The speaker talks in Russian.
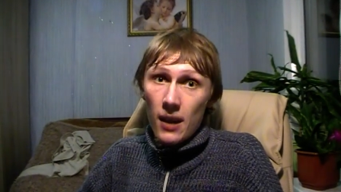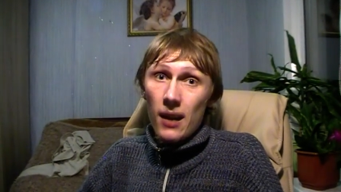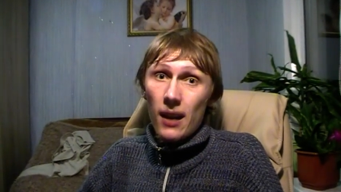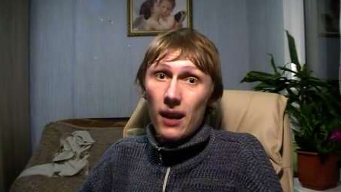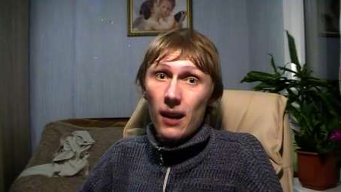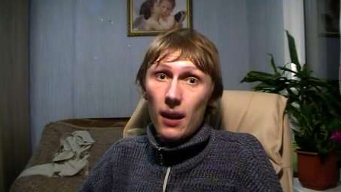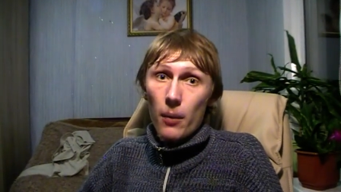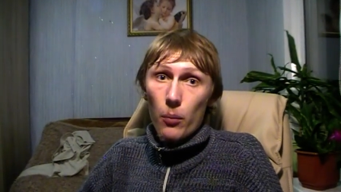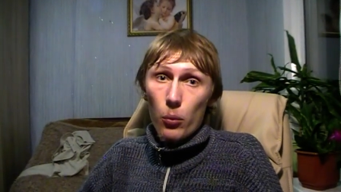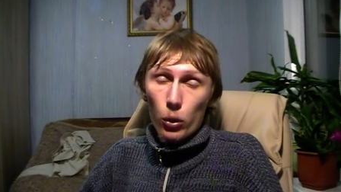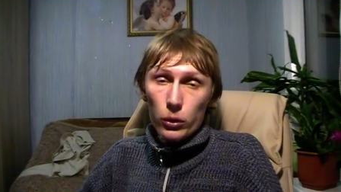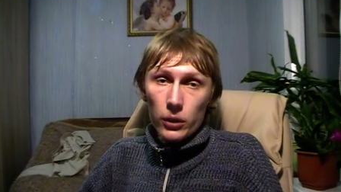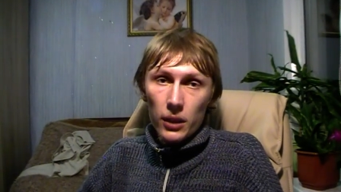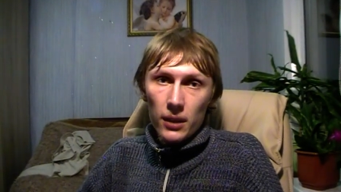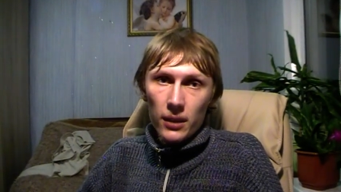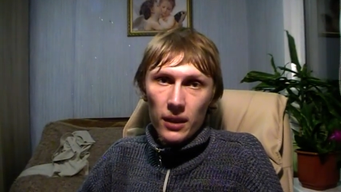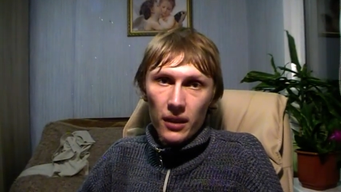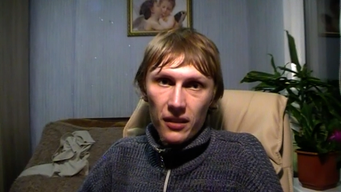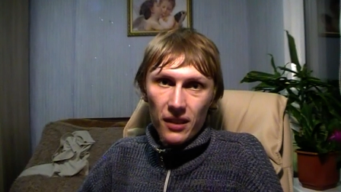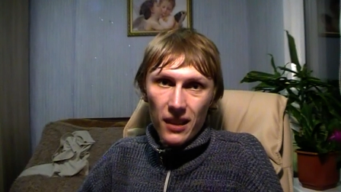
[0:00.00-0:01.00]
Работает
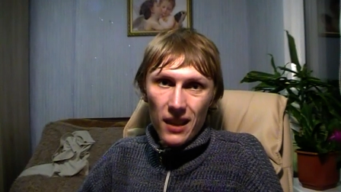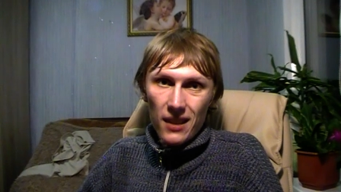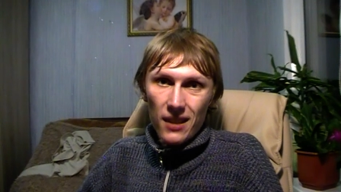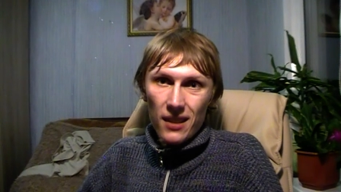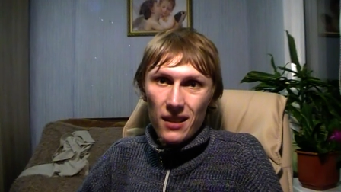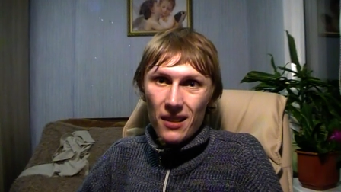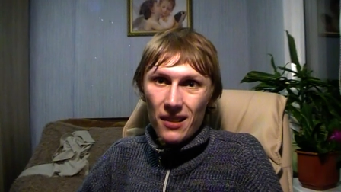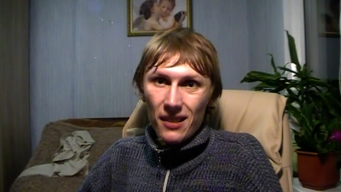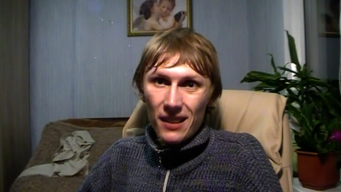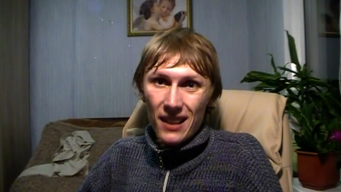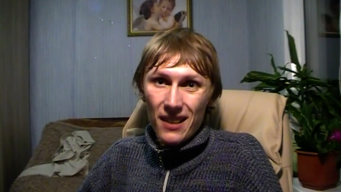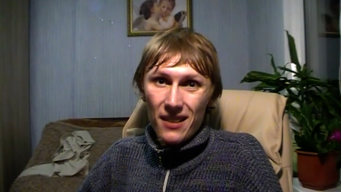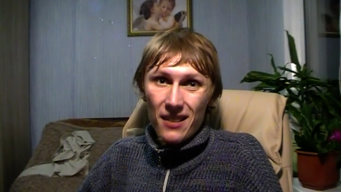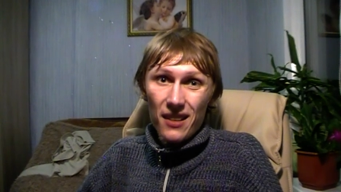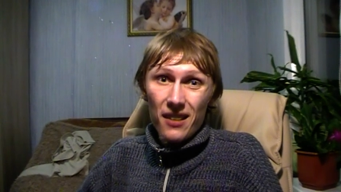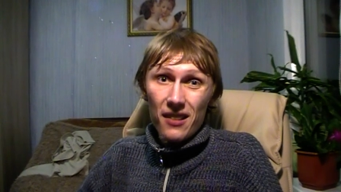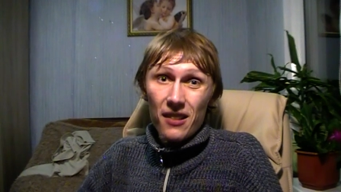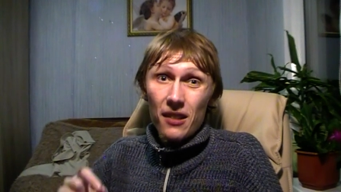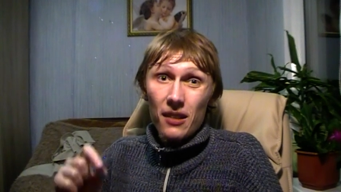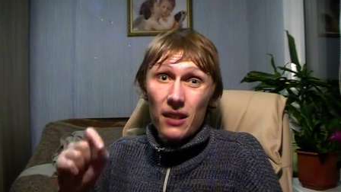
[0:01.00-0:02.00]
на средней дистанции
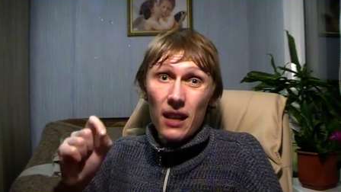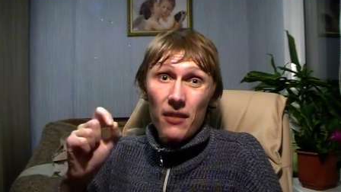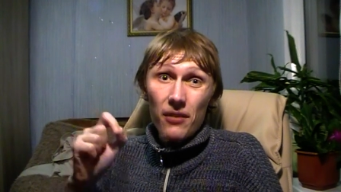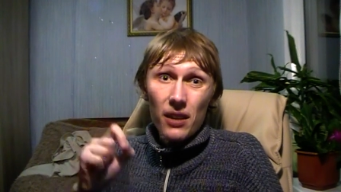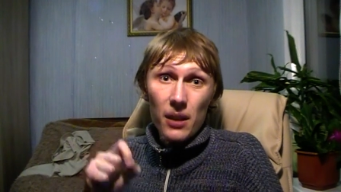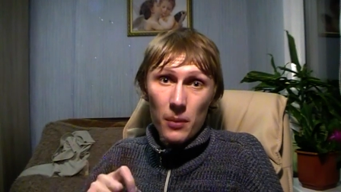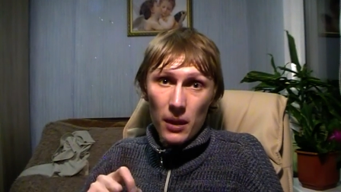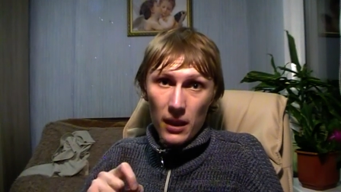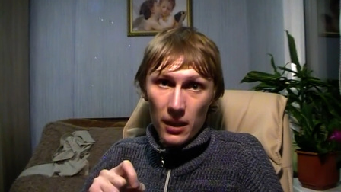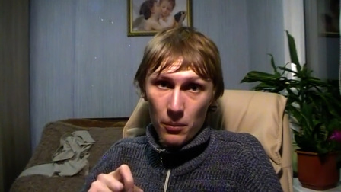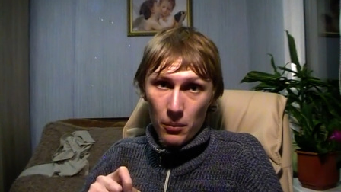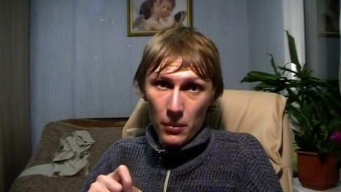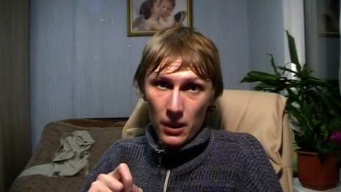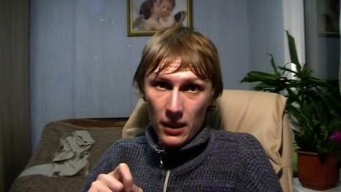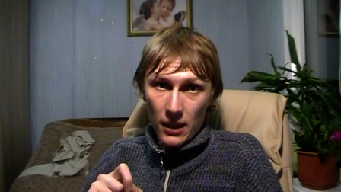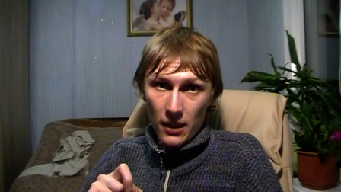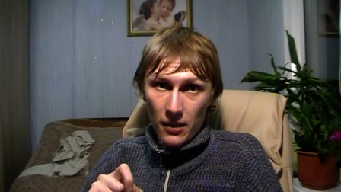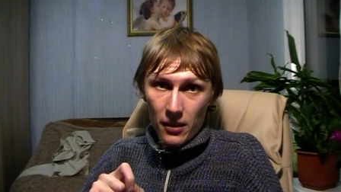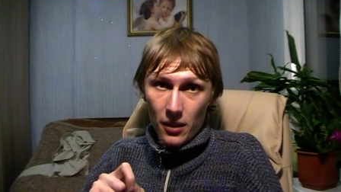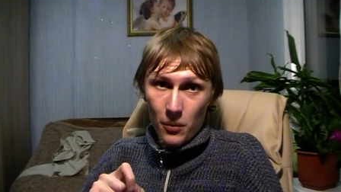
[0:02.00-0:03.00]
силовыми
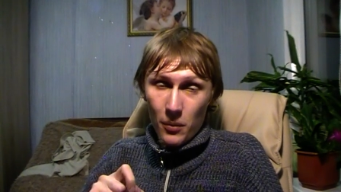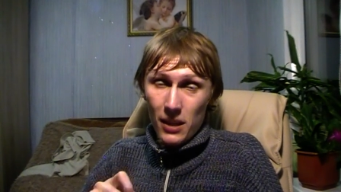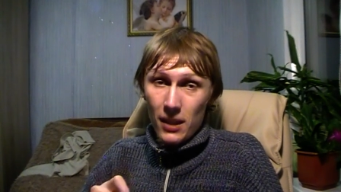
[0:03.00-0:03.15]
комбинациями.